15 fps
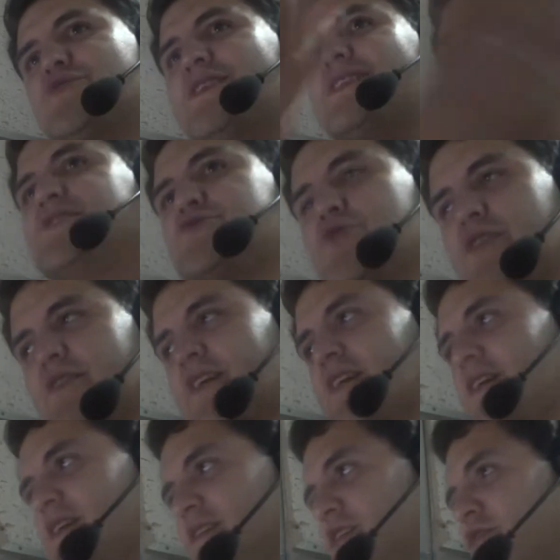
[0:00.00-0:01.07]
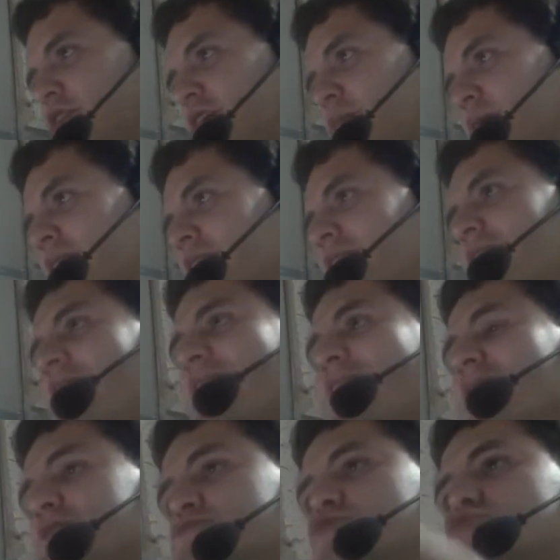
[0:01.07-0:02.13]
de inicio el Tigre en el tiro libre. Y
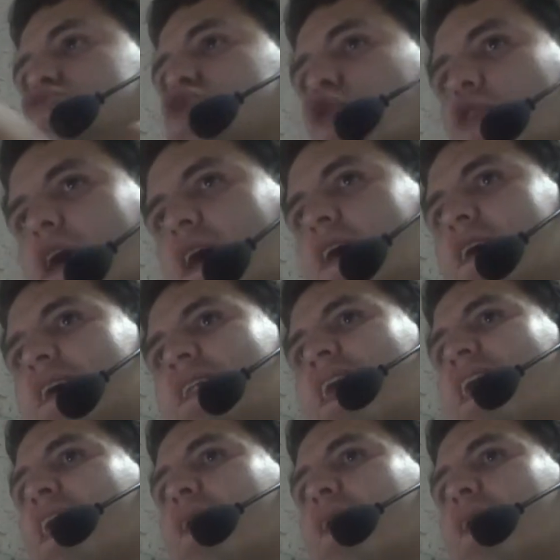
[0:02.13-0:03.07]
Castro choca, la